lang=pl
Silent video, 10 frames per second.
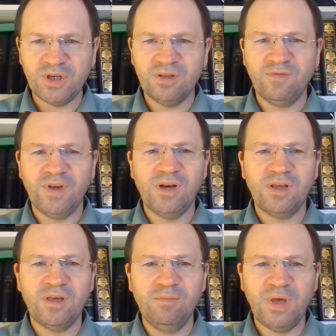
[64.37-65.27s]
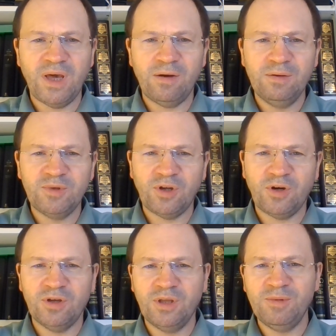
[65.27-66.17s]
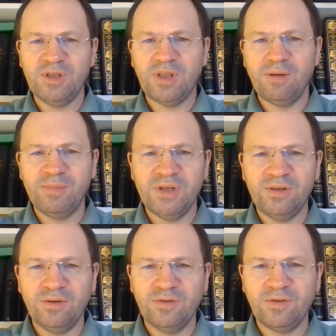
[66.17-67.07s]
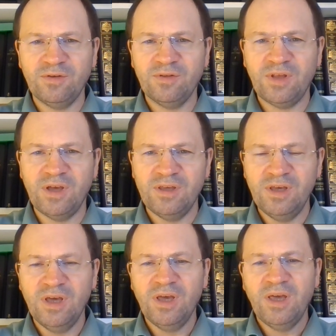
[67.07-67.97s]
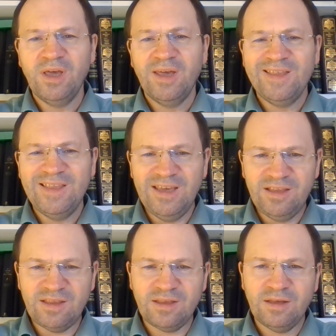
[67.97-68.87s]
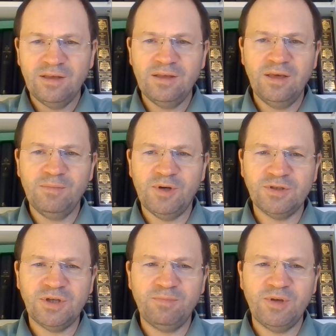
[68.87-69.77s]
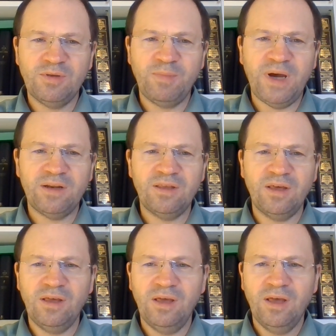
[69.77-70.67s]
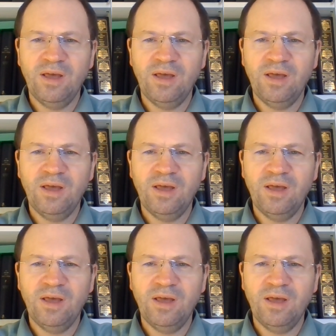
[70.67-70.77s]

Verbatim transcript: przed wielkim białym tronem i tam będą sądzeni. Nic nie może być bardziej